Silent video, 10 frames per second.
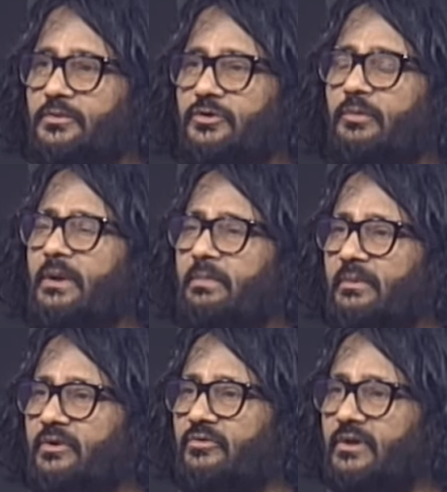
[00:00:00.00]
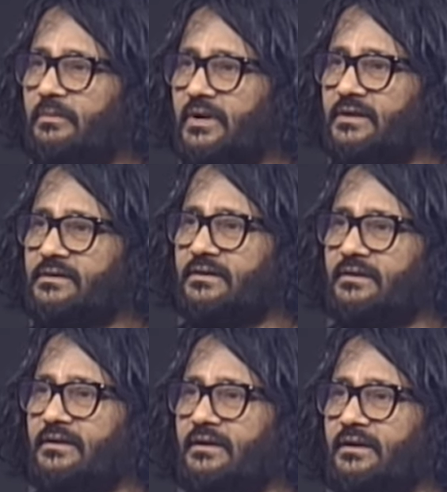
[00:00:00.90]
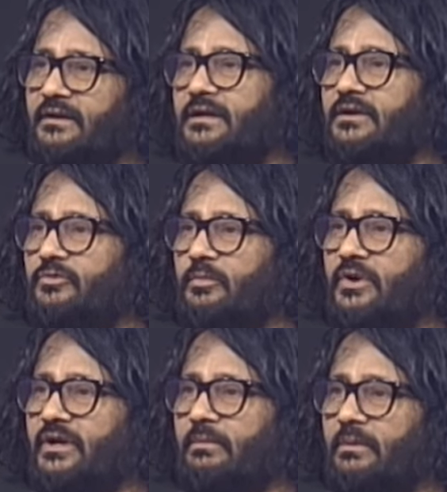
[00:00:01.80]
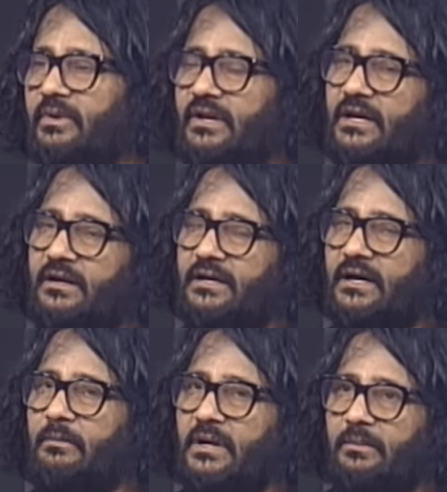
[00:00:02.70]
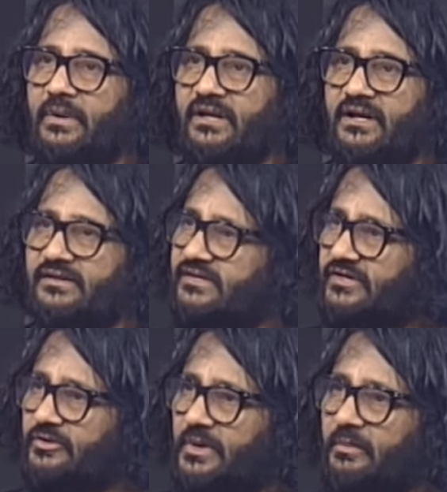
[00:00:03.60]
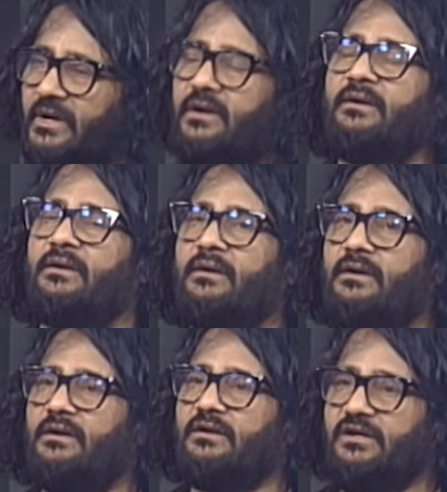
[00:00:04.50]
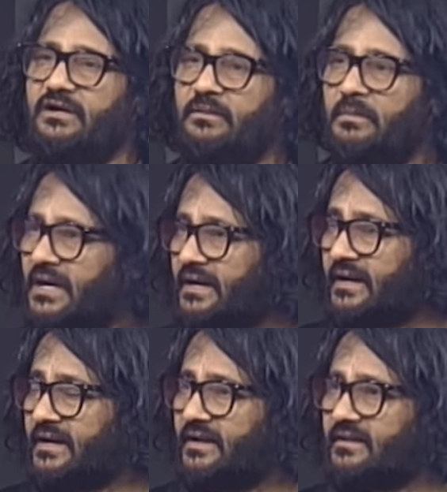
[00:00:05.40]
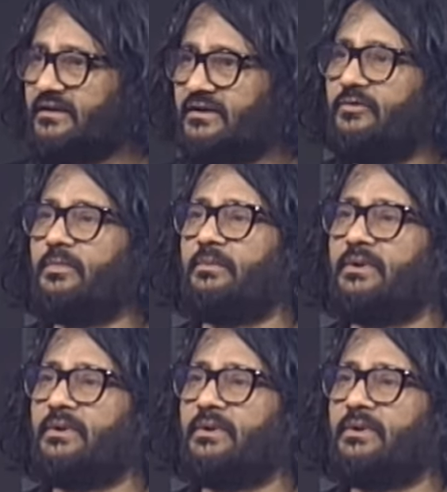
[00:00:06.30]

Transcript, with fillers: সবাই পাবে শুধু আমি না যে শুনবে সে পাবে যে যার মা বেঁচে আছে সেও পাবে যার মা নাই সেও পাবে